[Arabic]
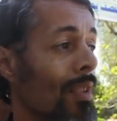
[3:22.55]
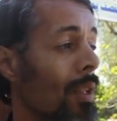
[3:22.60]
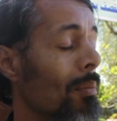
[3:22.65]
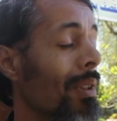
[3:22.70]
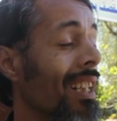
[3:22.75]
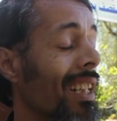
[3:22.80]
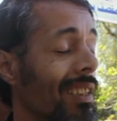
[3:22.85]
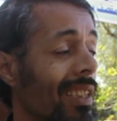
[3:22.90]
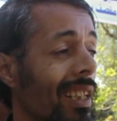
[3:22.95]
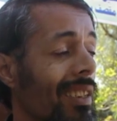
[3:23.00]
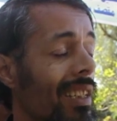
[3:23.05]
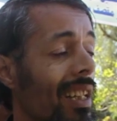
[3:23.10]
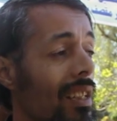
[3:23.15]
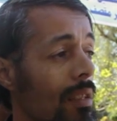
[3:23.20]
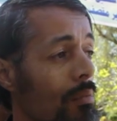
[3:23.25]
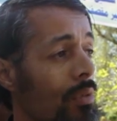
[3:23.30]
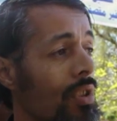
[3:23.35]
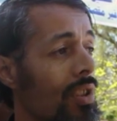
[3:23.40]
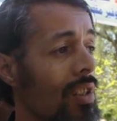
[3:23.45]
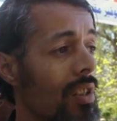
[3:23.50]
ما
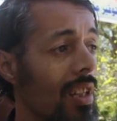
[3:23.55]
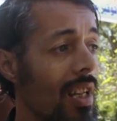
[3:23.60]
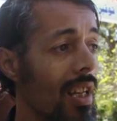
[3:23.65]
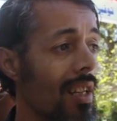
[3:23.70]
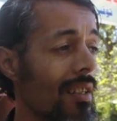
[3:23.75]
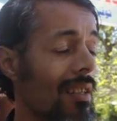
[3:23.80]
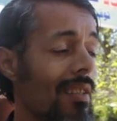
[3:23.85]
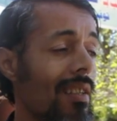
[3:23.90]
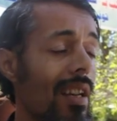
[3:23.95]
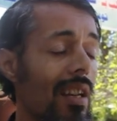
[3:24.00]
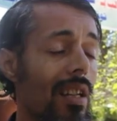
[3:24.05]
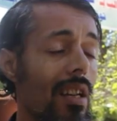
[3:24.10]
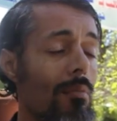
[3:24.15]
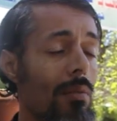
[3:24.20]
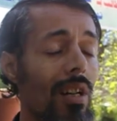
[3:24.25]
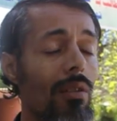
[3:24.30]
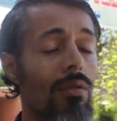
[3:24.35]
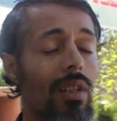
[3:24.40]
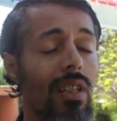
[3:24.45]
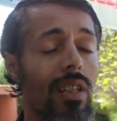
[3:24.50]
كتحترمش لا
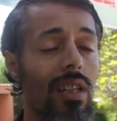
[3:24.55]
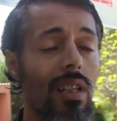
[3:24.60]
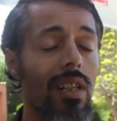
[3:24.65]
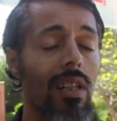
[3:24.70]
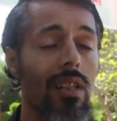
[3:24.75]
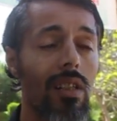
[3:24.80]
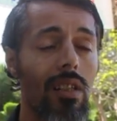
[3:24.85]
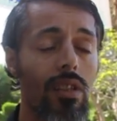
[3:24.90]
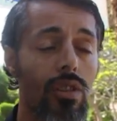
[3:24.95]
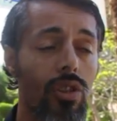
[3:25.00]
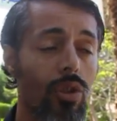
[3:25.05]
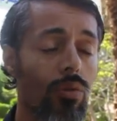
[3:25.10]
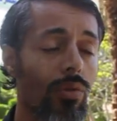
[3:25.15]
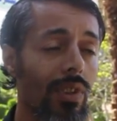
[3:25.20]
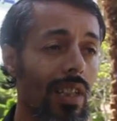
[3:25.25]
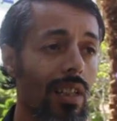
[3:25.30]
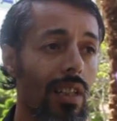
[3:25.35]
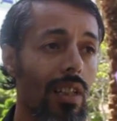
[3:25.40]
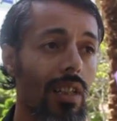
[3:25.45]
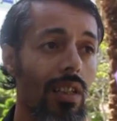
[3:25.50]
السلامه ولا
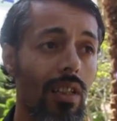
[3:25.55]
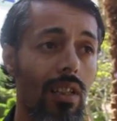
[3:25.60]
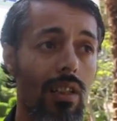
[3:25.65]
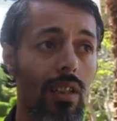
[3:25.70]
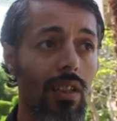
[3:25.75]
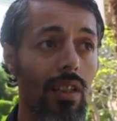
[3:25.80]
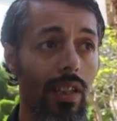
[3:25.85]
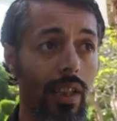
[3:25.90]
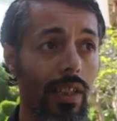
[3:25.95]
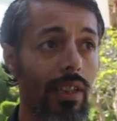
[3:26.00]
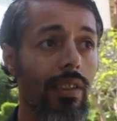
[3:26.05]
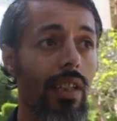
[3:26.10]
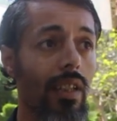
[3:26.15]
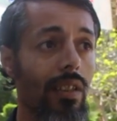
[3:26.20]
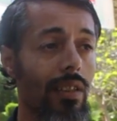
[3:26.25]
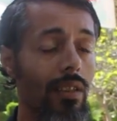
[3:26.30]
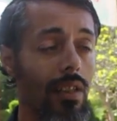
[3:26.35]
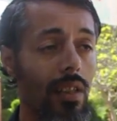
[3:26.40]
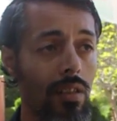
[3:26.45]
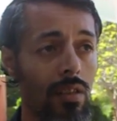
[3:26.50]
الجوده
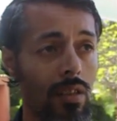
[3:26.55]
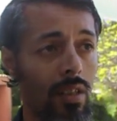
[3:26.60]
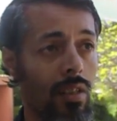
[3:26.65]
الغذائيه